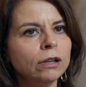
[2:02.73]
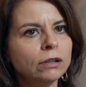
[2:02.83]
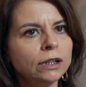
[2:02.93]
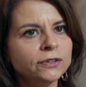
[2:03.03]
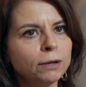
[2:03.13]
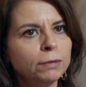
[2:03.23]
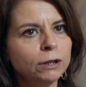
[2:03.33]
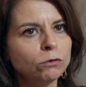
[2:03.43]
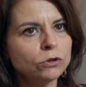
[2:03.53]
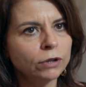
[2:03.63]
eu tenho que
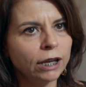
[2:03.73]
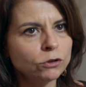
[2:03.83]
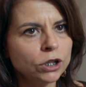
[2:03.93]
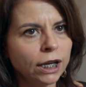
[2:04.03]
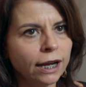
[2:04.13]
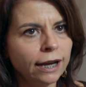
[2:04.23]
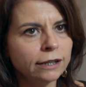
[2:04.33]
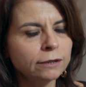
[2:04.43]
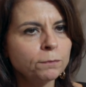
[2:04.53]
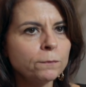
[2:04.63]
saber onde eu quero
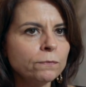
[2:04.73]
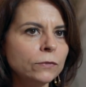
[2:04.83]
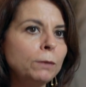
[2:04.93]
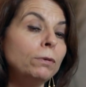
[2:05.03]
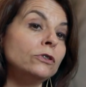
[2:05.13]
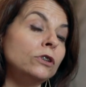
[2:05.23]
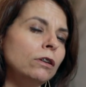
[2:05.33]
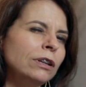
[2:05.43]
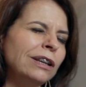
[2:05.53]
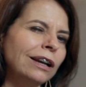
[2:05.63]
chegar, depois eu
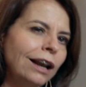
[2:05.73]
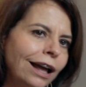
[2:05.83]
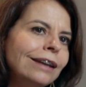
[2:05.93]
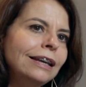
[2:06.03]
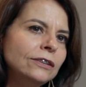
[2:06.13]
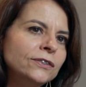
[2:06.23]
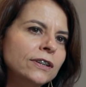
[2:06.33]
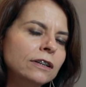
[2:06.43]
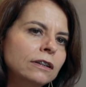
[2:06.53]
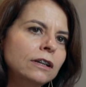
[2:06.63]
tenho que ter
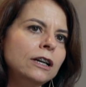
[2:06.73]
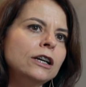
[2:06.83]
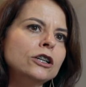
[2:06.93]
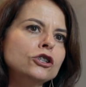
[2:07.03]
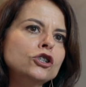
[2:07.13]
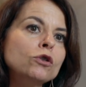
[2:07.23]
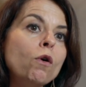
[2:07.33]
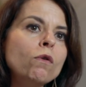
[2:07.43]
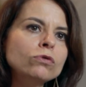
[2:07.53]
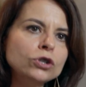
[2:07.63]
clareza de
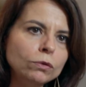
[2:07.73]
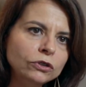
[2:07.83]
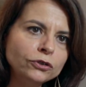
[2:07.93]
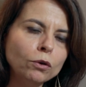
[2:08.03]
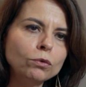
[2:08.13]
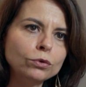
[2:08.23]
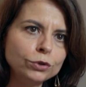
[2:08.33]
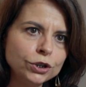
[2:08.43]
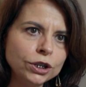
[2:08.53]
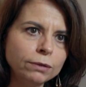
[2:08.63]
onde eu estou
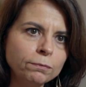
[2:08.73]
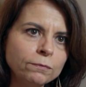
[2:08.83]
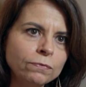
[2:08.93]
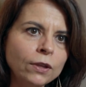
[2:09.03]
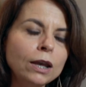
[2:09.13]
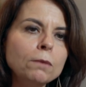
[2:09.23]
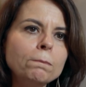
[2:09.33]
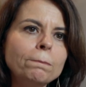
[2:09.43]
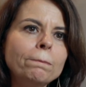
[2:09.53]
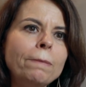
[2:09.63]
hoje
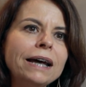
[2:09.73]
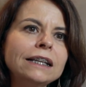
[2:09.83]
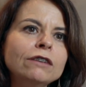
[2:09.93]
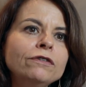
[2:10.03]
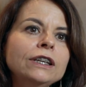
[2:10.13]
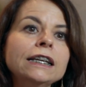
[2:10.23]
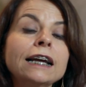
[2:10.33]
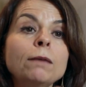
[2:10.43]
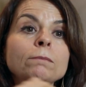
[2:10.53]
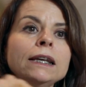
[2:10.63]
para definir
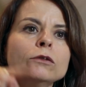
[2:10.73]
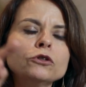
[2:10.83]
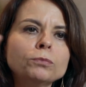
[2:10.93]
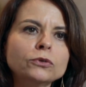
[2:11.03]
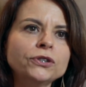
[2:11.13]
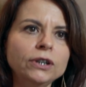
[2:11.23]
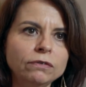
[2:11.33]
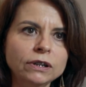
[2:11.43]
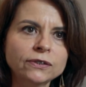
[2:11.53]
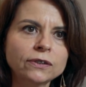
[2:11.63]
caminhos
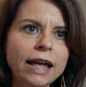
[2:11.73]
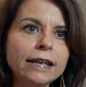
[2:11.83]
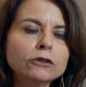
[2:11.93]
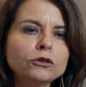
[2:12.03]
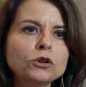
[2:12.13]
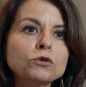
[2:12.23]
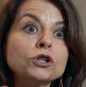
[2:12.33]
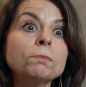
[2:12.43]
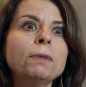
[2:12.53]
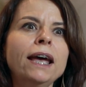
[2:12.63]
possíveis. É isso que o
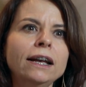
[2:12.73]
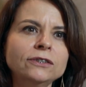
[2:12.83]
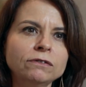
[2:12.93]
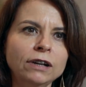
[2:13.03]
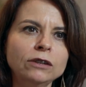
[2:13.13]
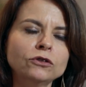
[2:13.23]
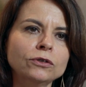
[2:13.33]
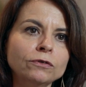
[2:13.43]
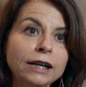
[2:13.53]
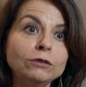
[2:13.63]
GPS vai,
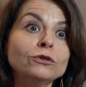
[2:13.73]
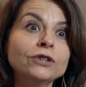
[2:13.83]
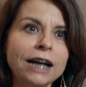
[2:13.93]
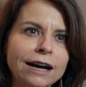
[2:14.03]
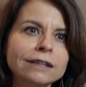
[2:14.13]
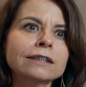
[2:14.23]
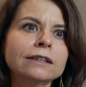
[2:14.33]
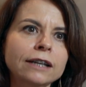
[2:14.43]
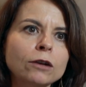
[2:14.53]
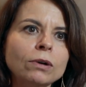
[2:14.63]
vai nos dar,
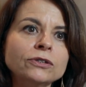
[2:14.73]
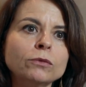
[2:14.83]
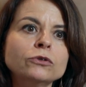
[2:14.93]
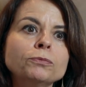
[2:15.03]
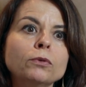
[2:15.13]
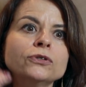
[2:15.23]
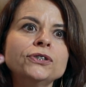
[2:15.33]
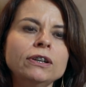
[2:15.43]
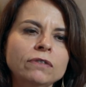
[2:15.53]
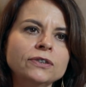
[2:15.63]
né? Quais são os
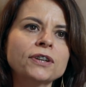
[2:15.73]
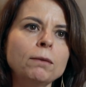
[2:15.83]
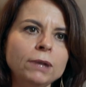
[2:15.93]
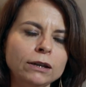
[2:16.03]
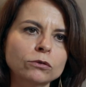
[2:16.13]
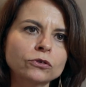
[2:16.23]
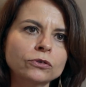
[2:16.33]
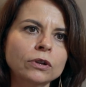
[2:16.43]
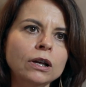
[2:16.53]
possíveis caminhos.